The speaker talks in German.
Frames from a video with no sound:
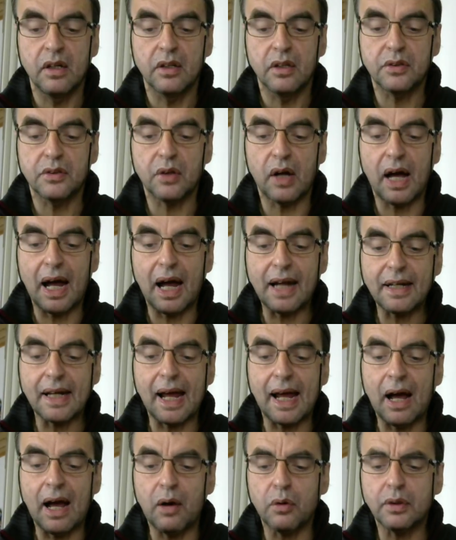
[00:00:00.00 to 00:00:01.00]
So hat
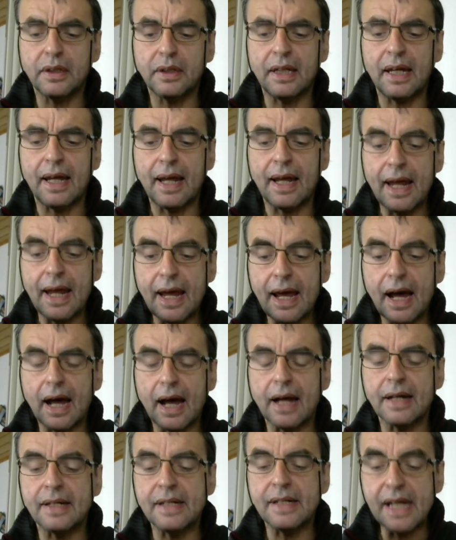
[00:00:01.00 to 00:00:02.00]
auch der Herr
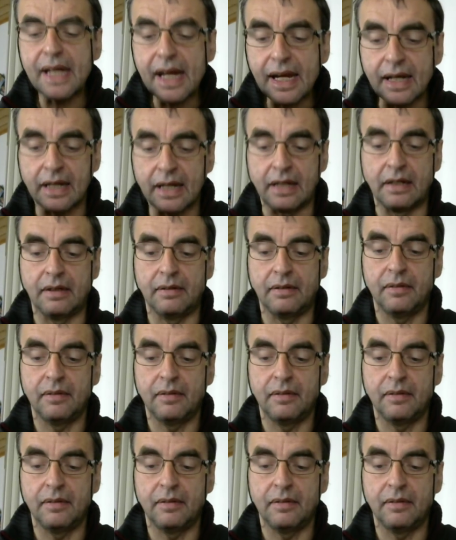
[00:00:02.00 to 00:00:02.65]
denen,